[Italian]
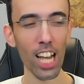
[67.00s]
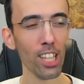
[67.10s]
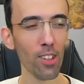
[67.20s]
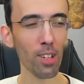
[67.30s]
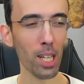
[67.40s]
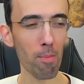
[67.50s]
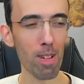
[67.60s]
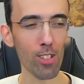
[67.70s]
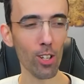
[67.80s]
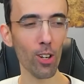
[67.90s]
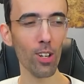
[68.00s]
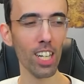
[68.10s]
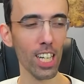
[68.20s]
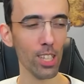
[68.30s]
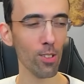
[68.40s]
non capisco.
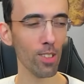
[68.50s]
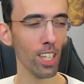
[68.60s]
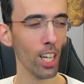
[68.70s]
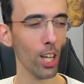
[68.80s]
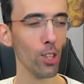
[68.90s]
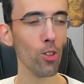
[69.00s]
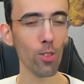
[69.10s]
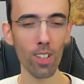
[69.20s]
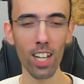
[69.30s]
Non, non,